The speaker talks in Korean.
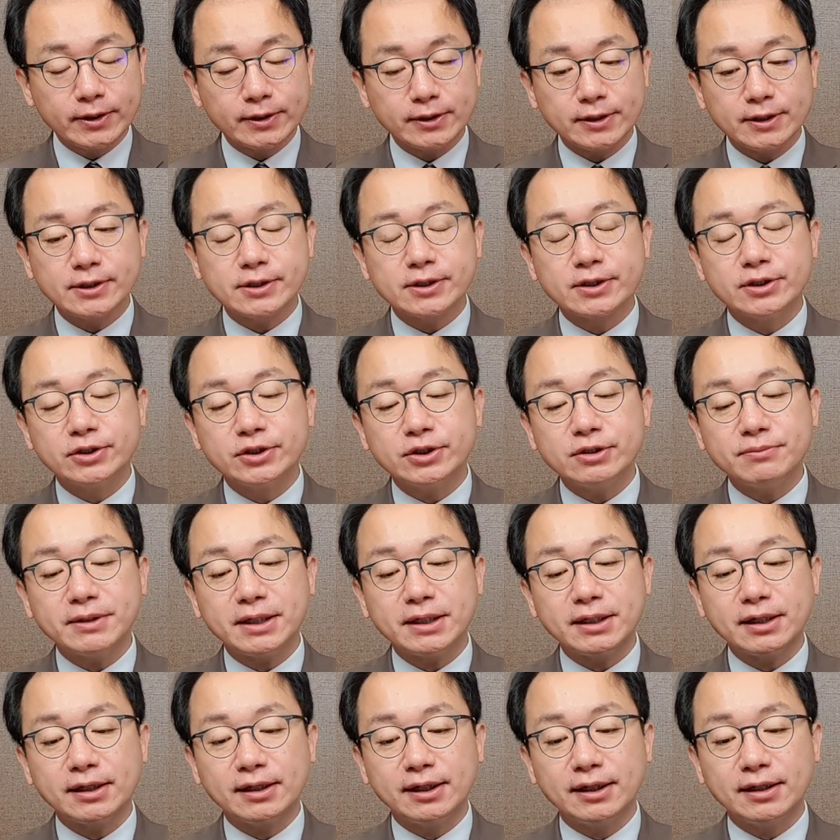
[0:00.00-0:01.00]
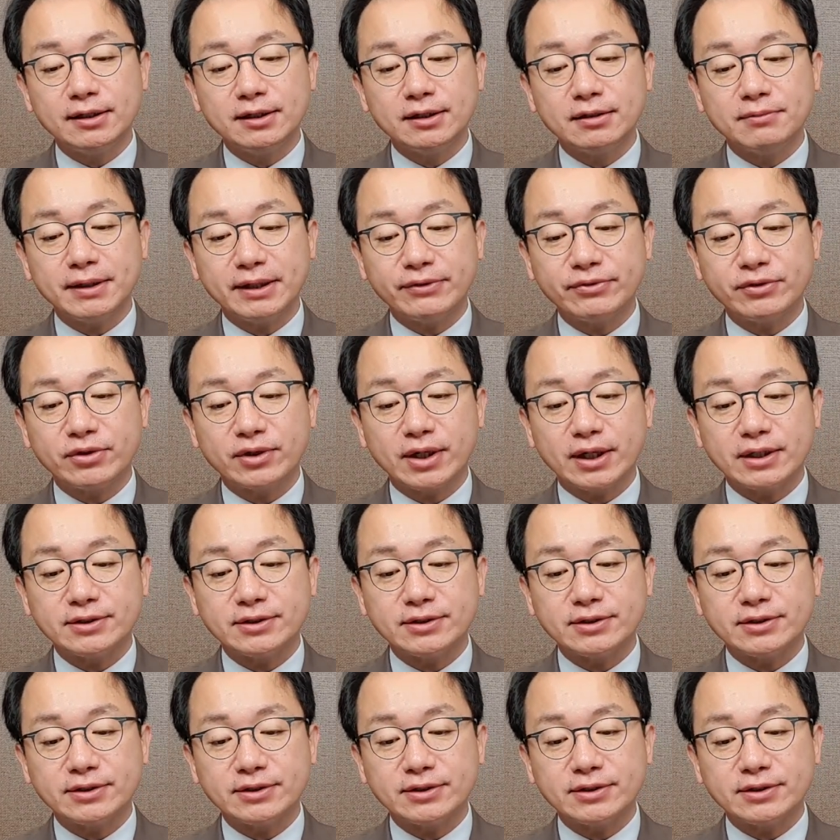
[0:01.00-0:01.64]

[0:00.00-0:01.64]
그래서 그들만의 랠리를 만들어